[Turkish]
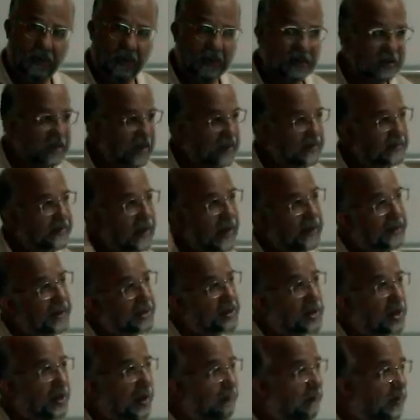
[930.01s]
Sen
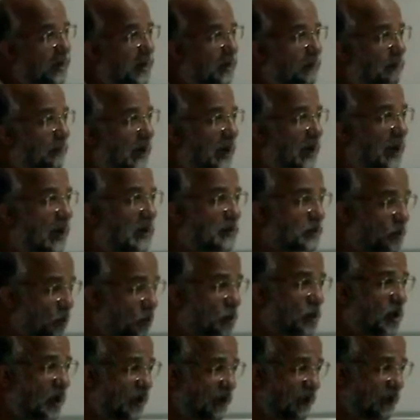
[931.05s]
sadece Rabbinin bekası
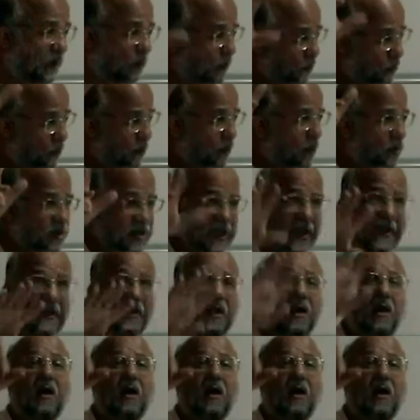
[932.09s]
üzerinde düşünürsen